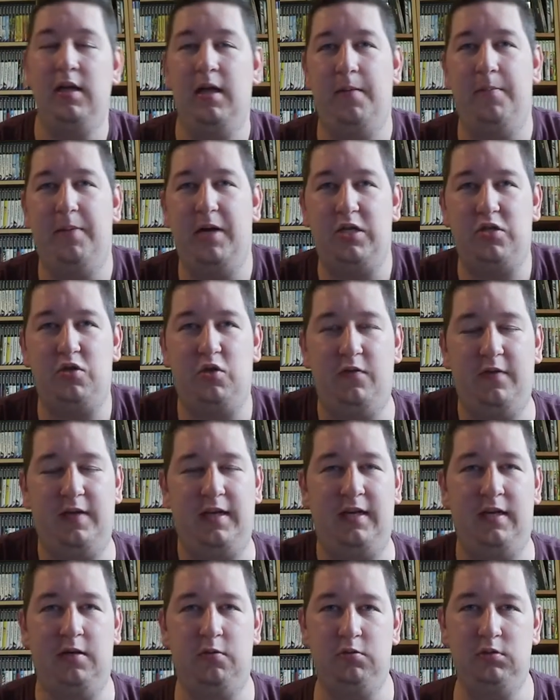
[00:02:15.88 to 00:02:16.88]
ein paar Stockwerke
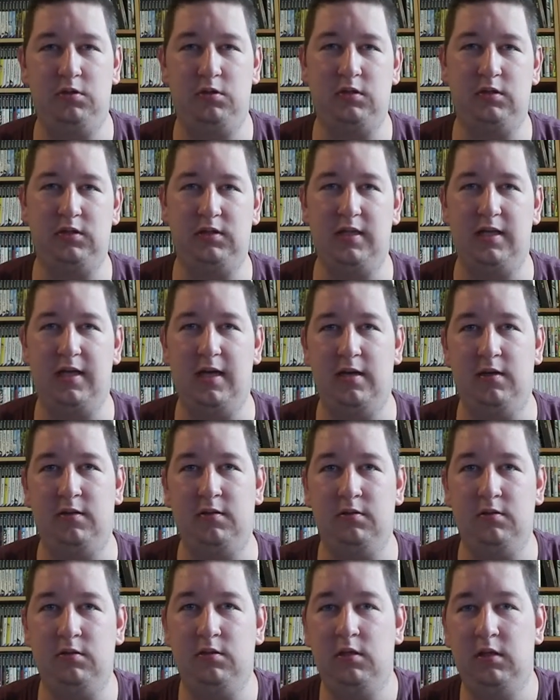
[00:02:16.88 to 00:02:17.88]
nach unten
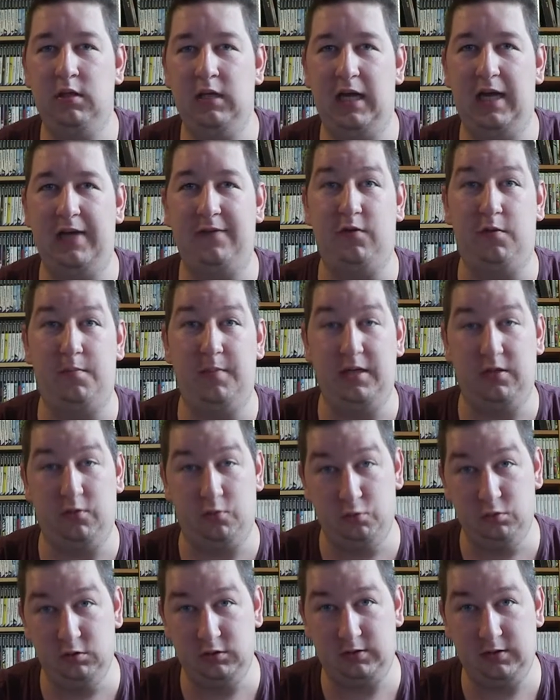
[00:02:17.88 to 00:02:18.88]
gegangen, einfach um meine
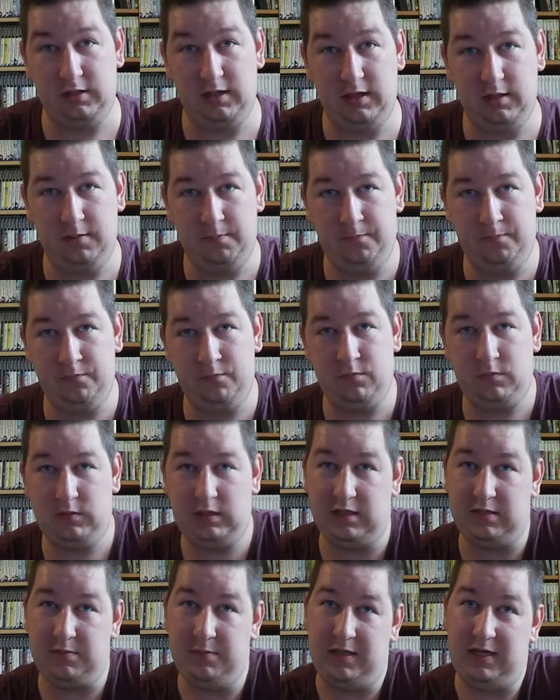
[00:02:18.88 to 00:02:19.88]
Ruhe zu haben,
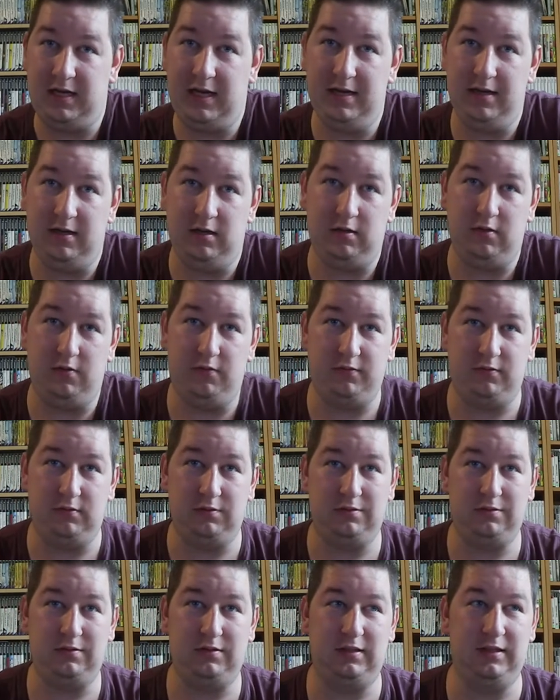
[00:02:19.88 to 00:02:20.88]
dass mir keiner auf
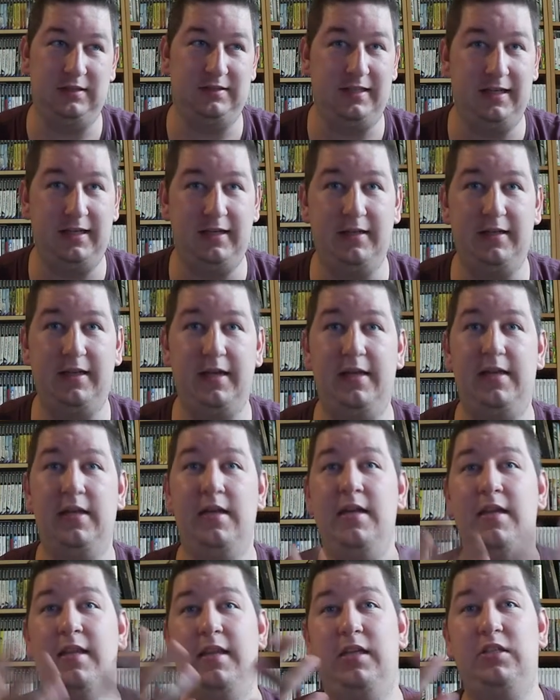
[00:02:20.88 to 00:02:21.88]
den Senkel geht,
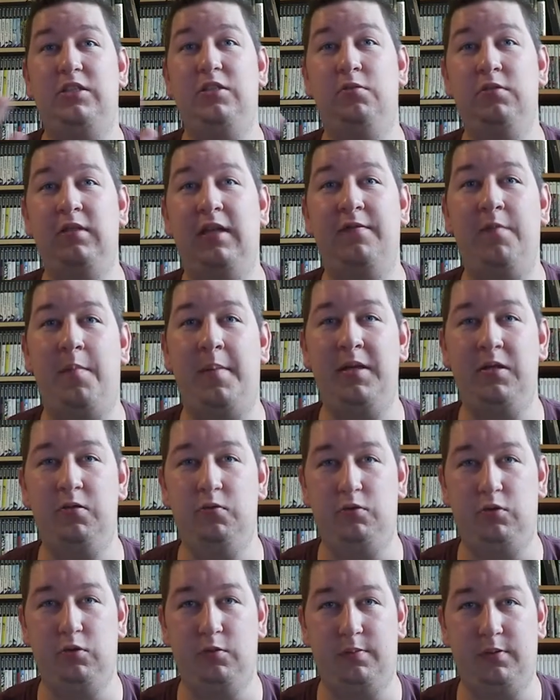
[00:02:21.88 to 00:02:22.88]
dass ich hier unten einfach mein
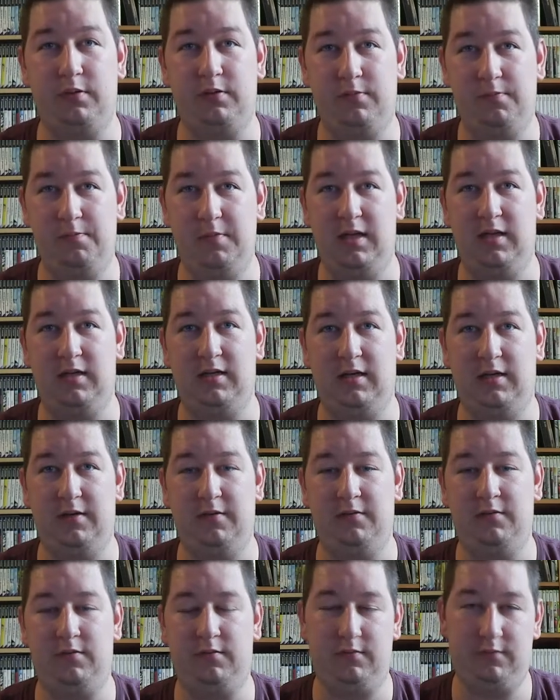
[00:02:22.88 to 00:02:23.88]
YouTube machen
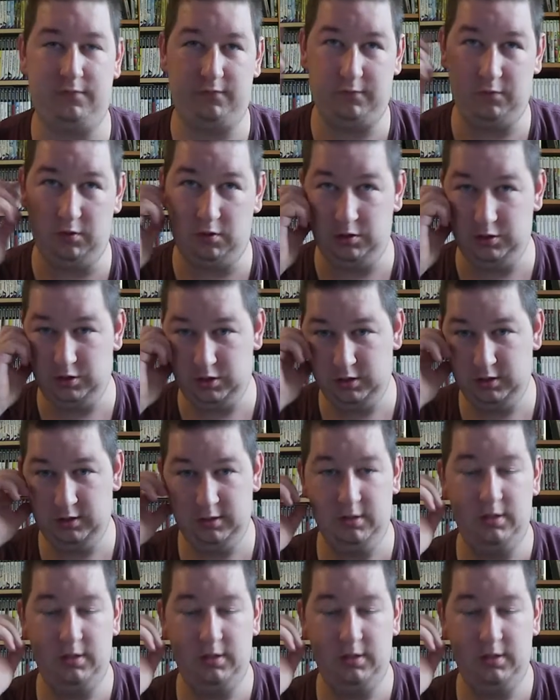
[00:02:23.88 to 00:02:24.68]
kann für euch.